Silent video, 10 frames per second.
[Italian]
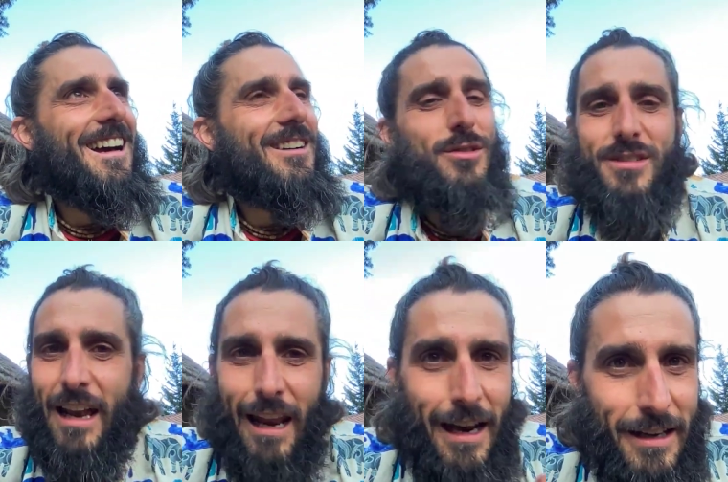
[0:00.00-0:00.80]
Cos'è
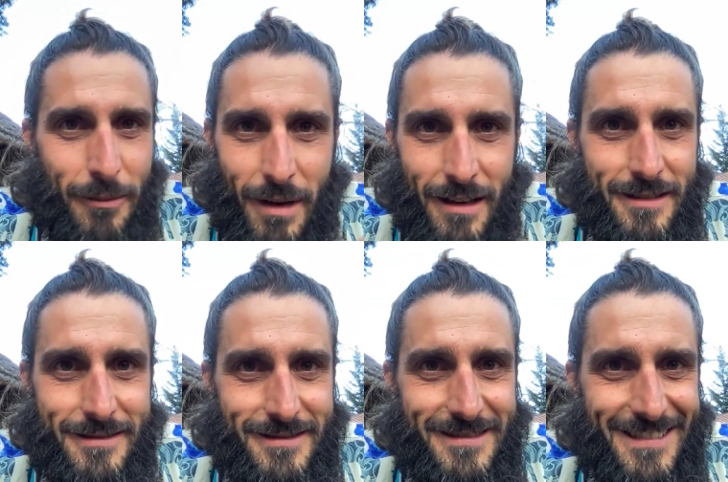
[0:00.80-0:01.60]
l'anima?
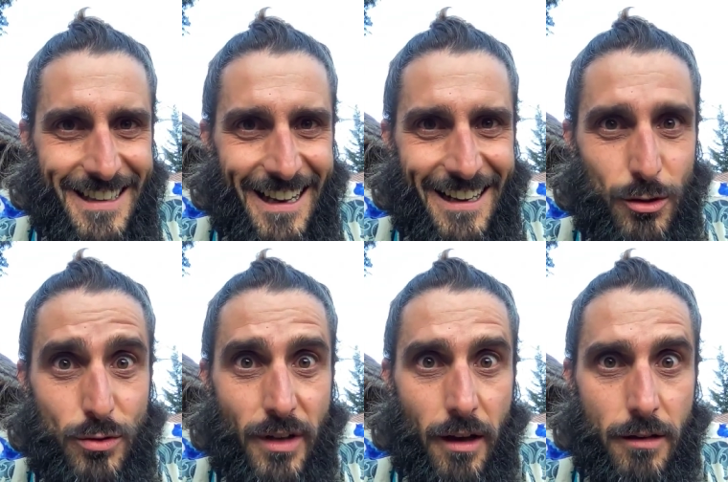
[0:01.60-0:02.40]

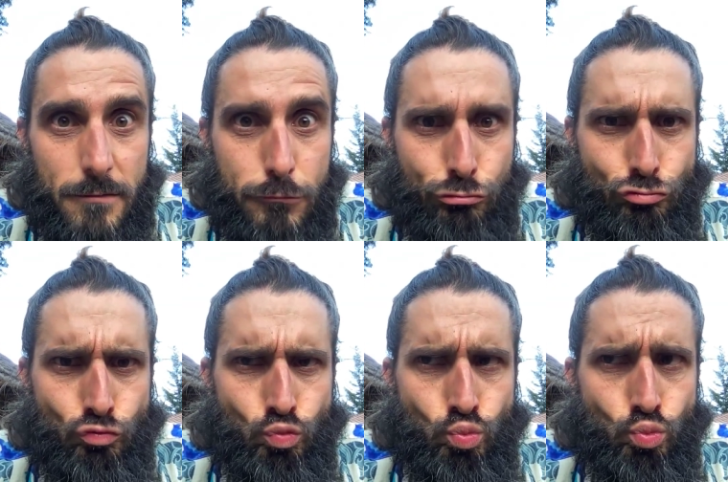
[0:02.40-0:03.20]
Cos'è?
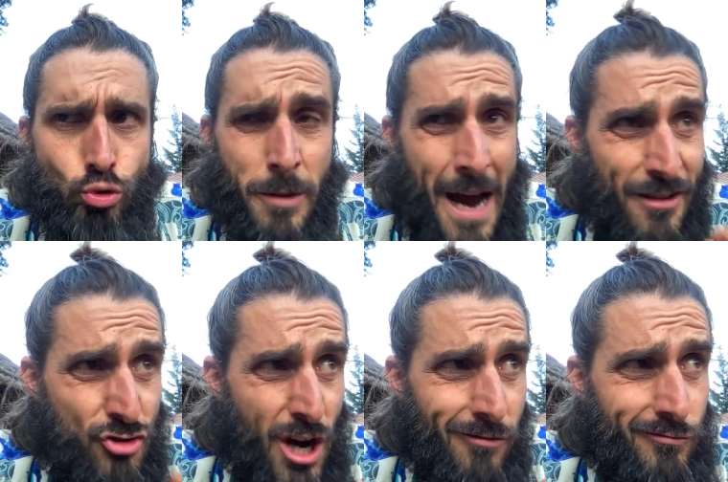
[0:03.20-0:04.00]
Si
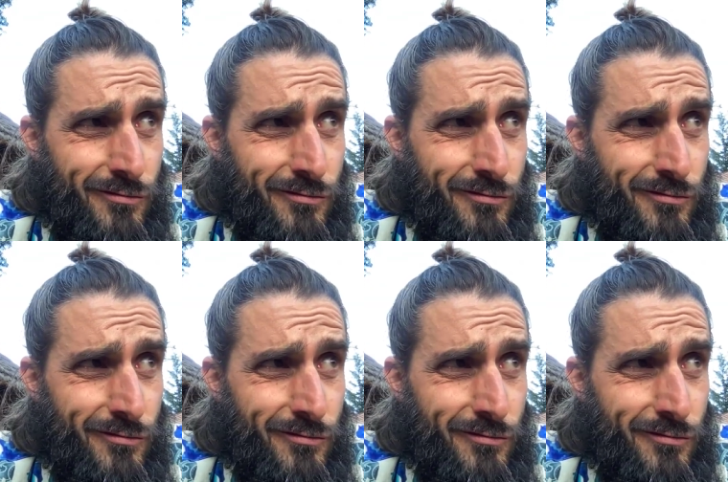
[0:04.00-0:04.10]
mangia?